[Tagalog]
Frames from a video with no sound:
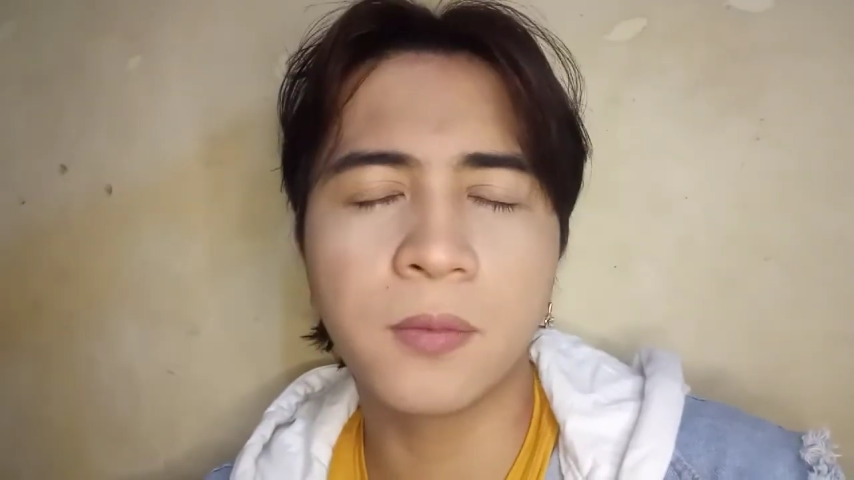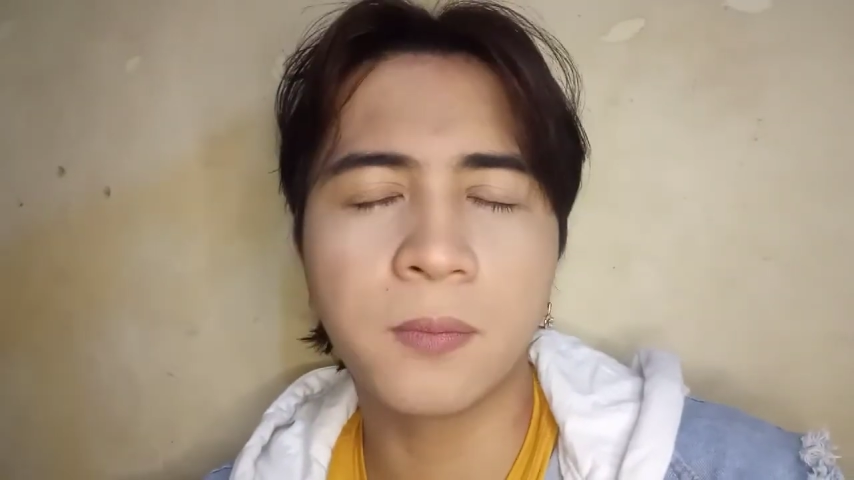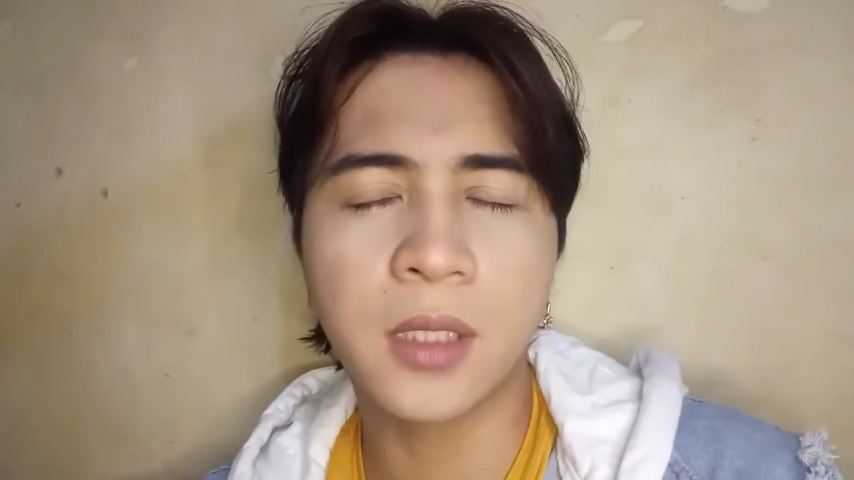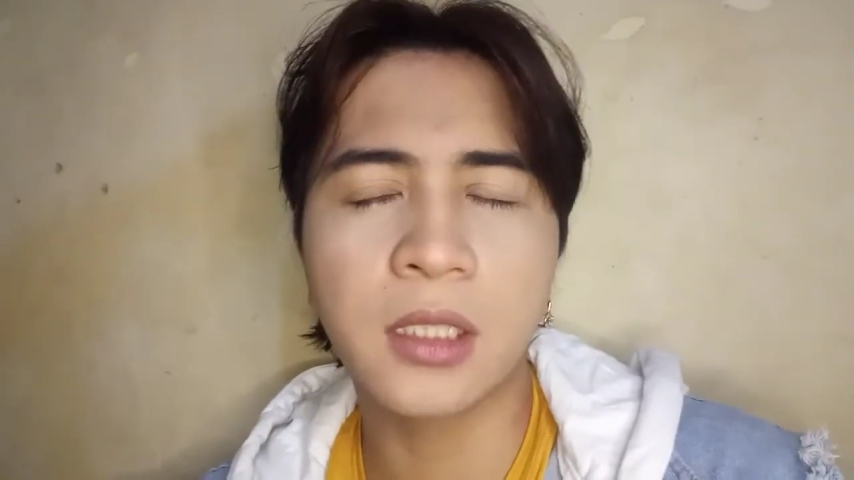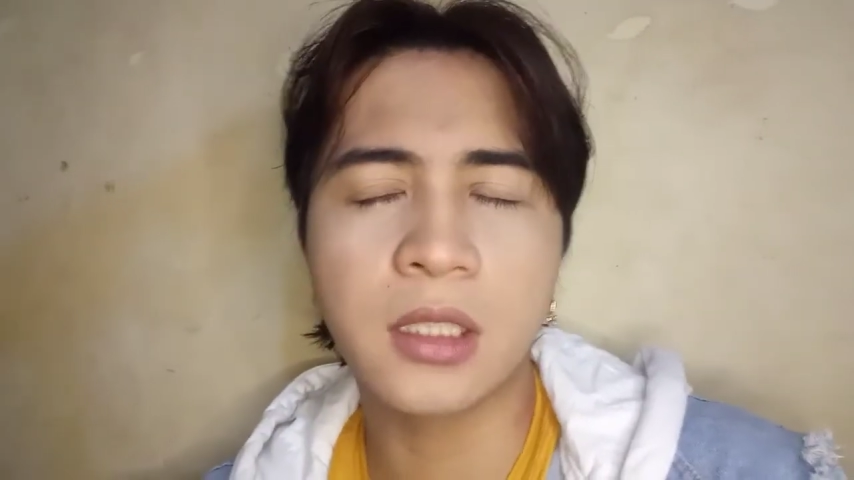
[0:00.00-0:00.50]

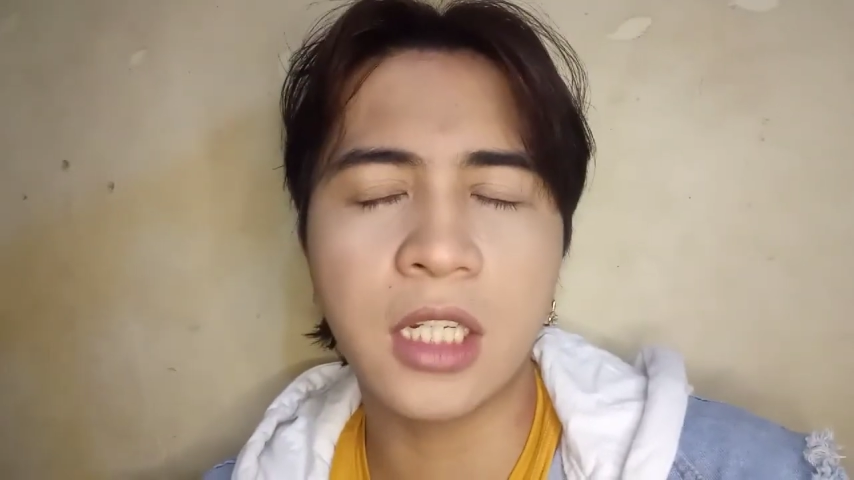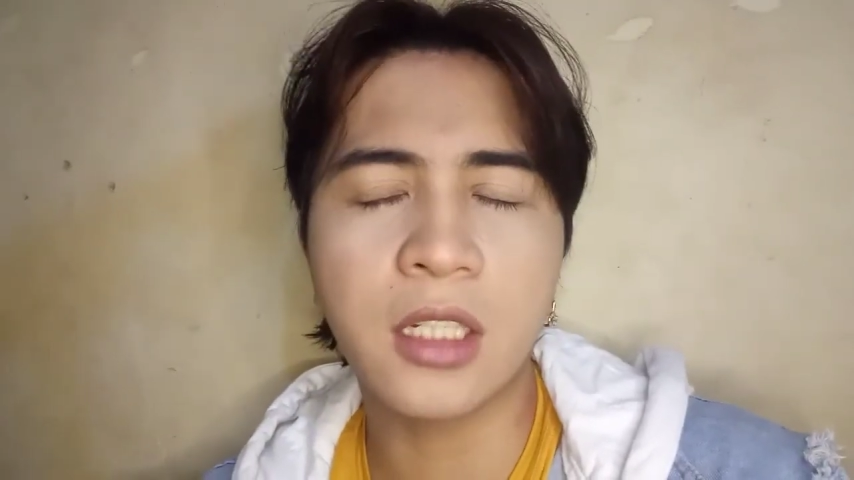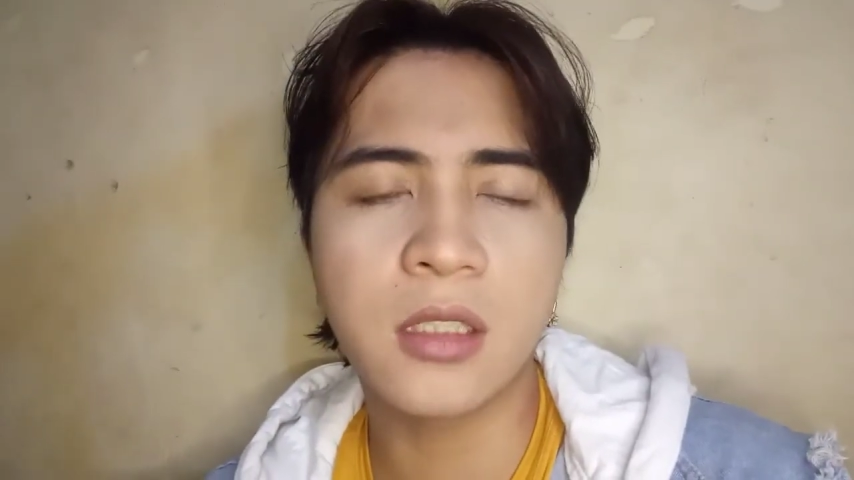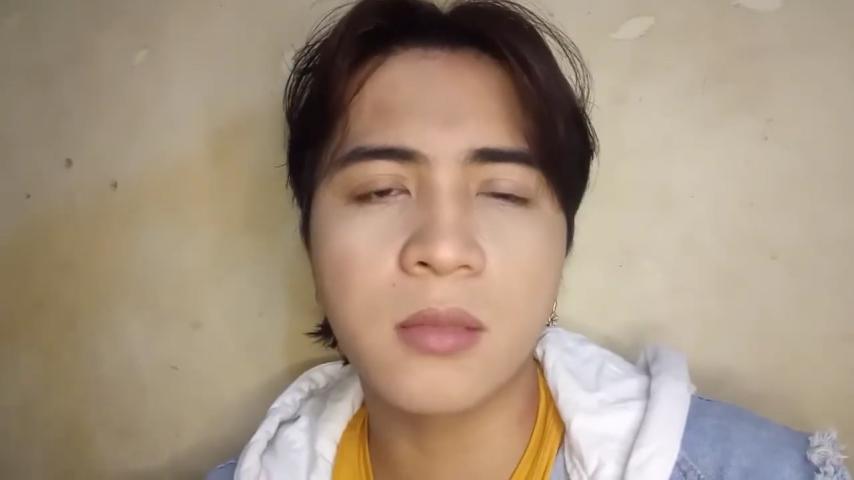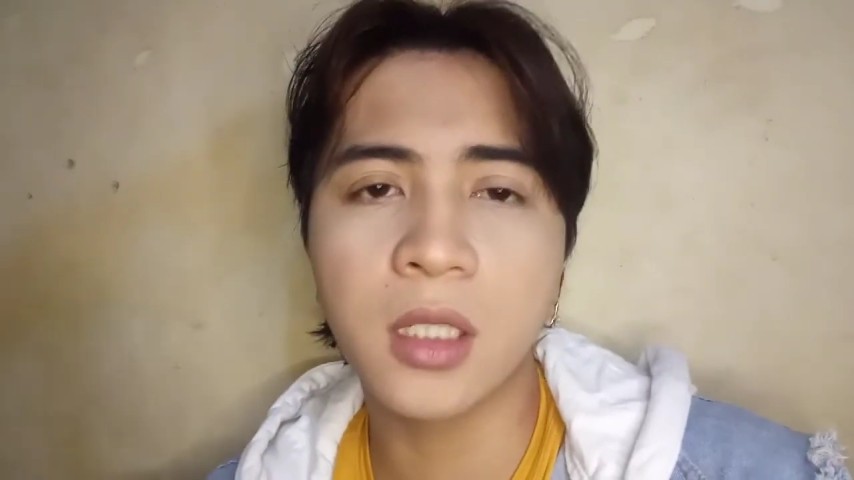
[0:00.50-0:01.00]
pag-take
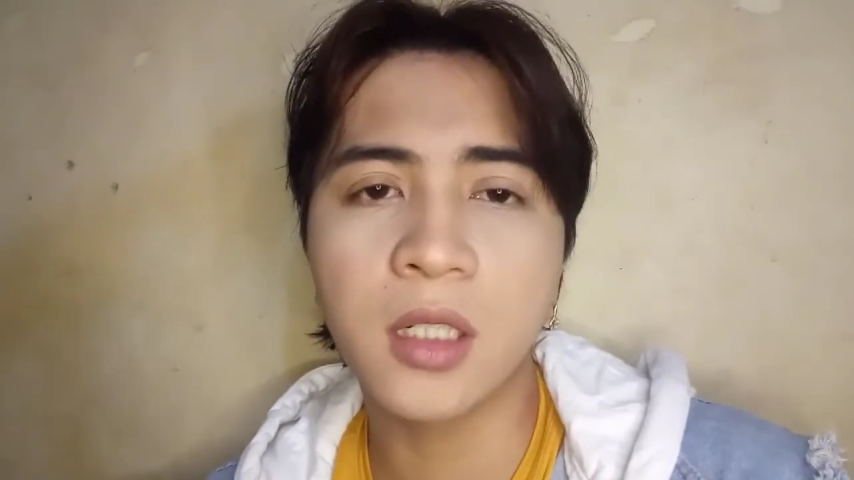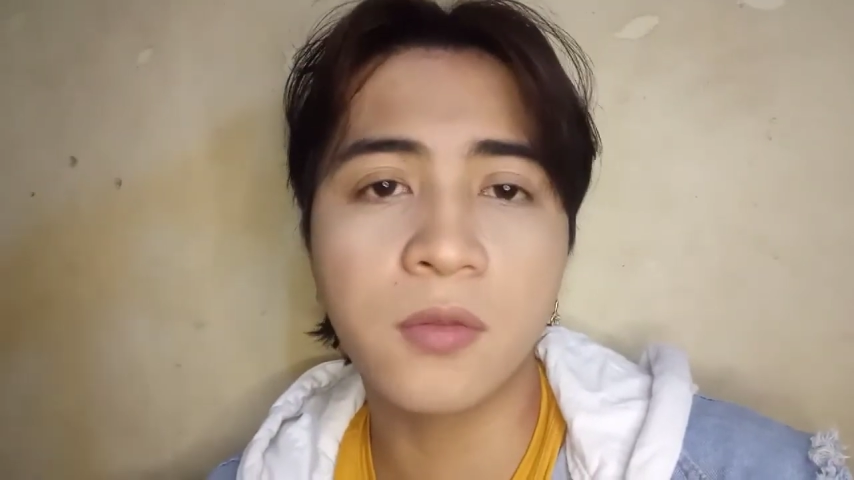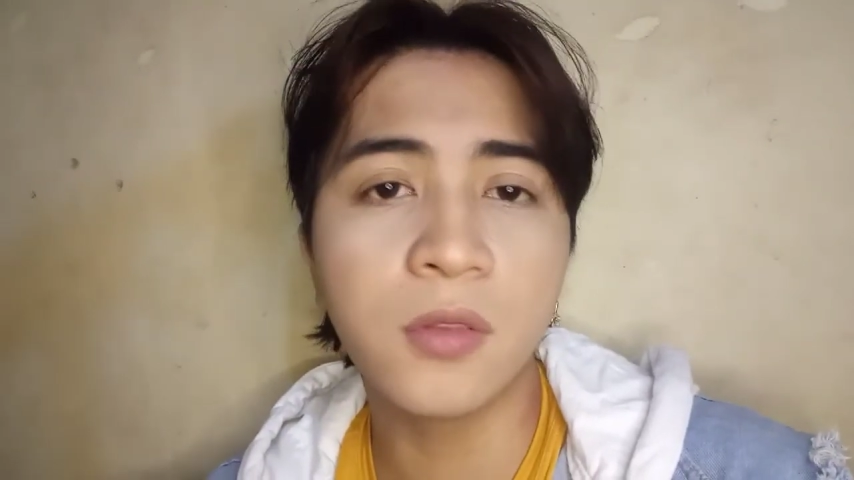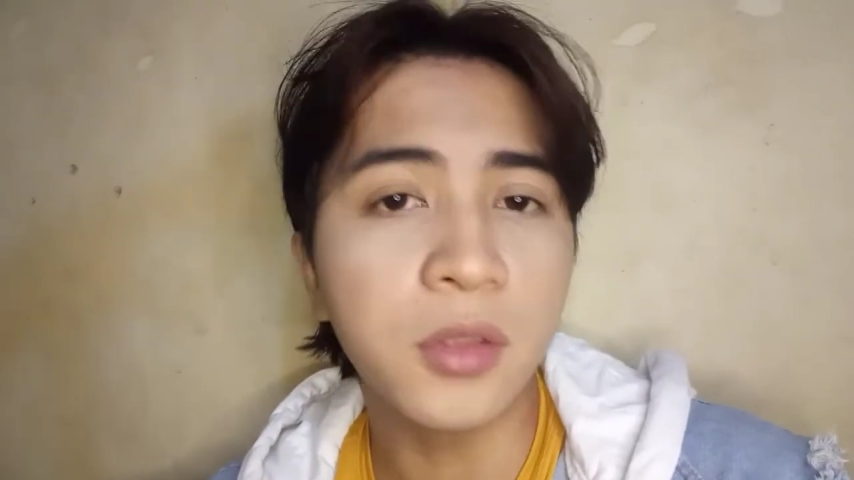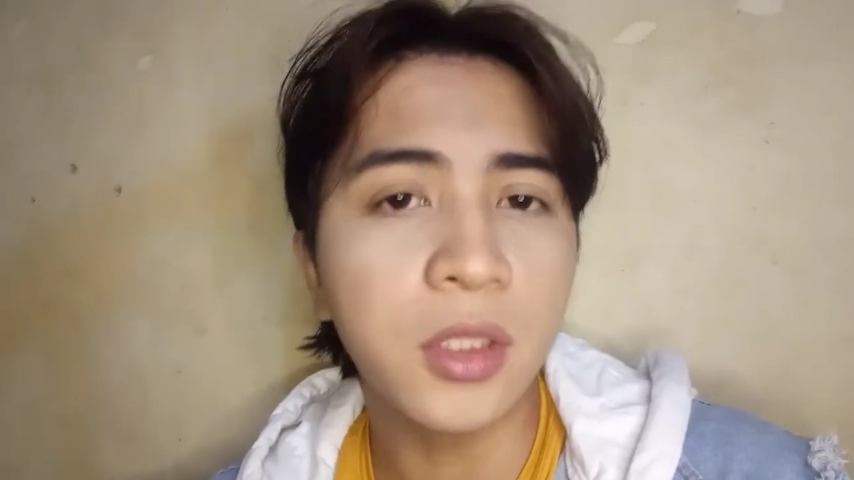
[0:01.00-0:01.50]
ng mga
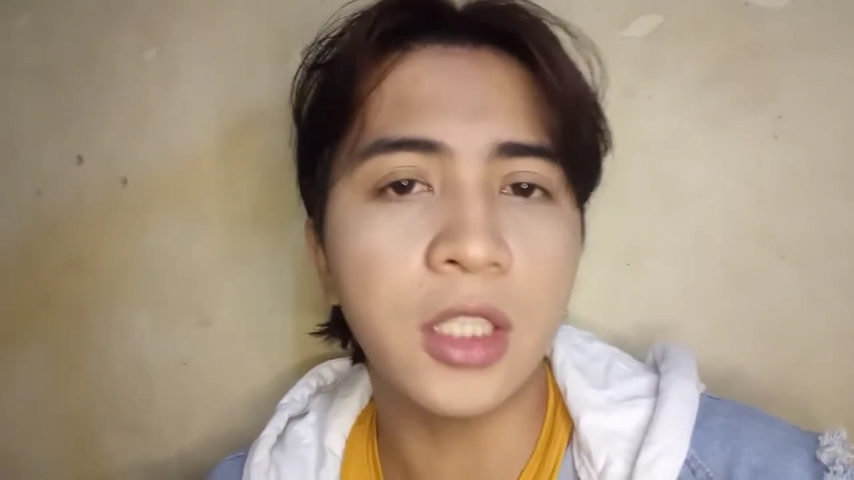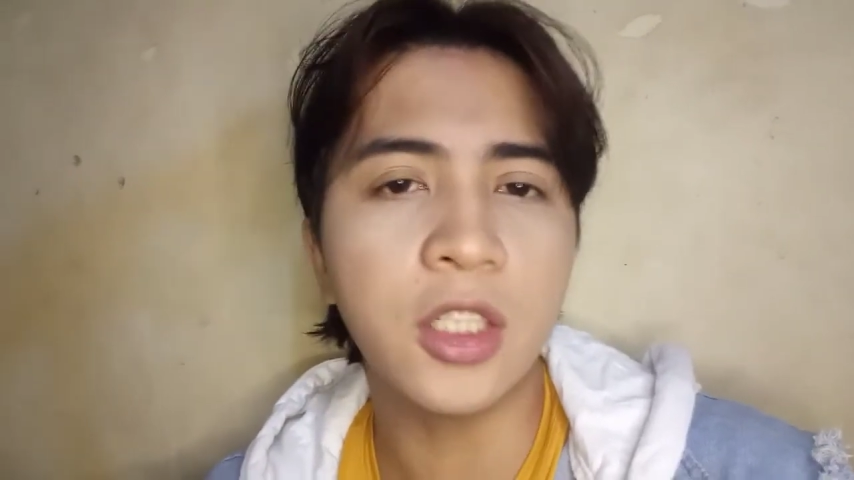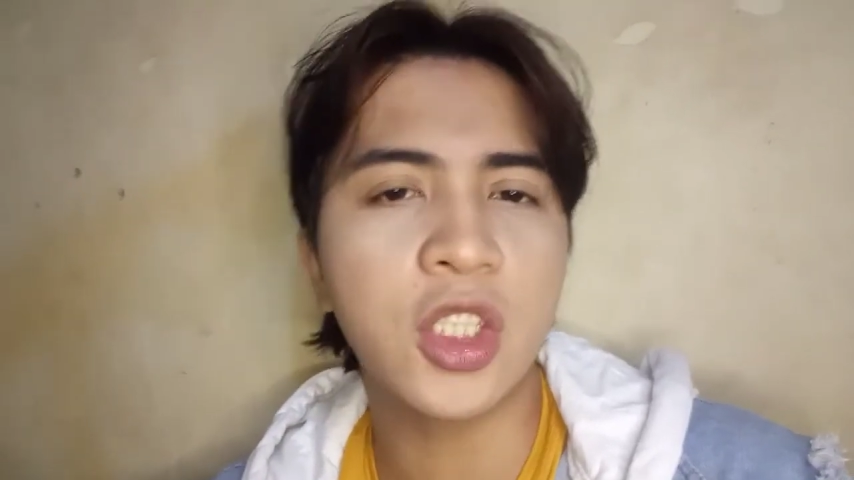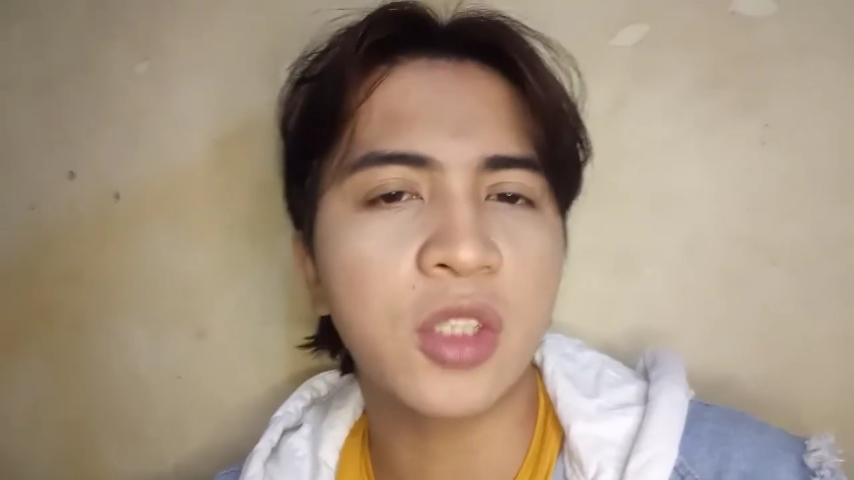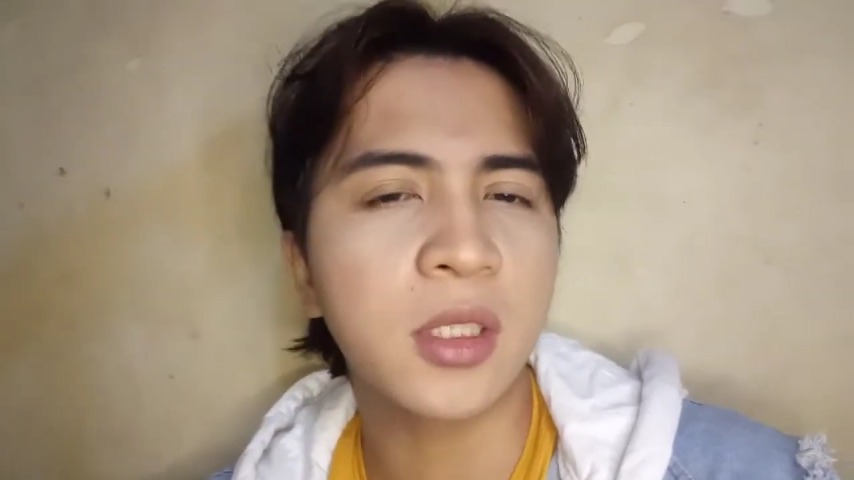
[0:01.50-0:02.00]

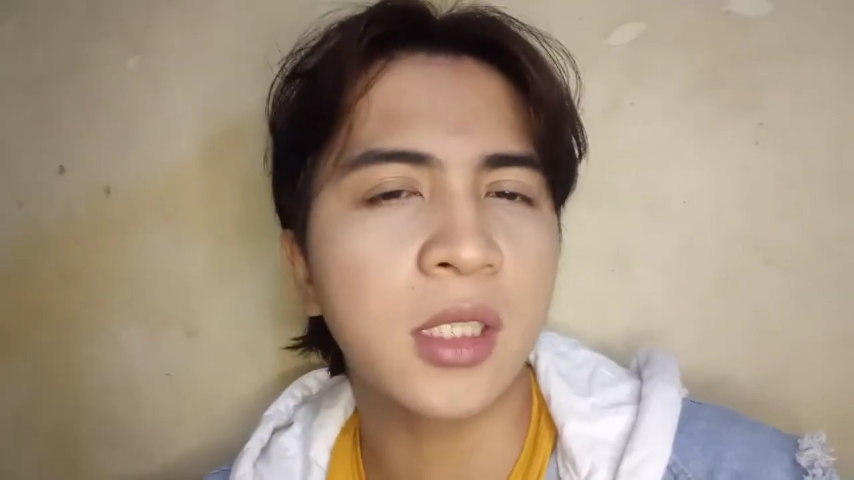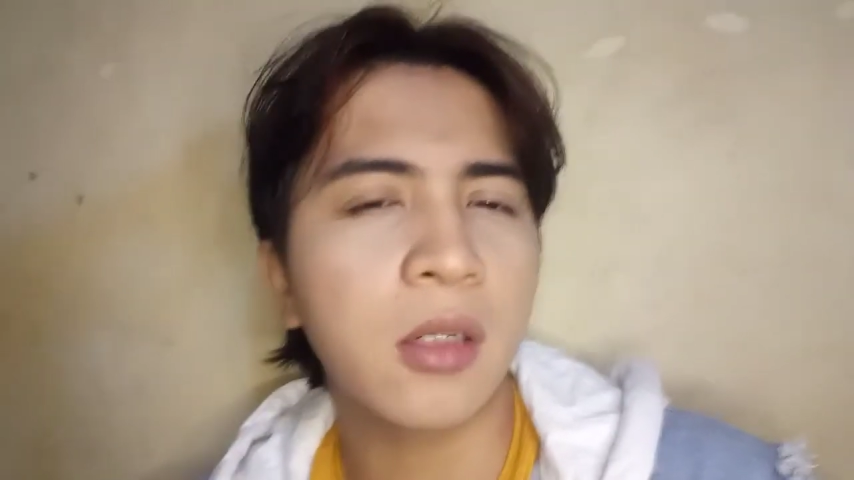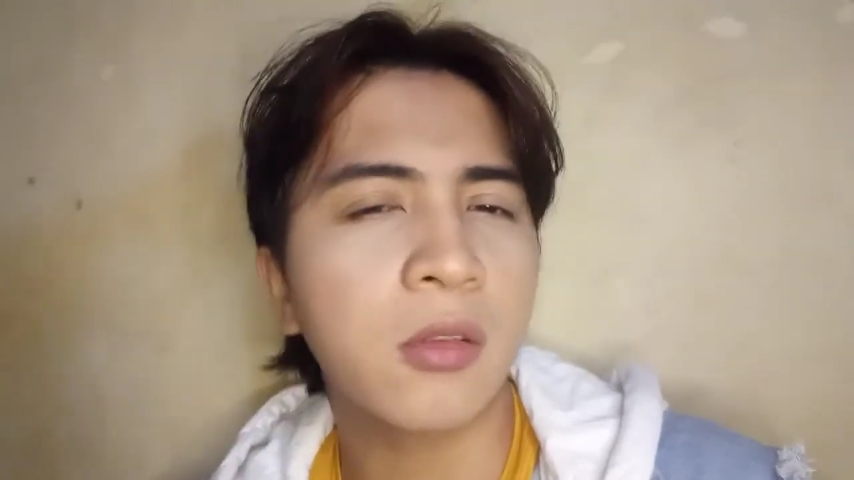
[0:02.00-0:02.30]
footage, kung saan ako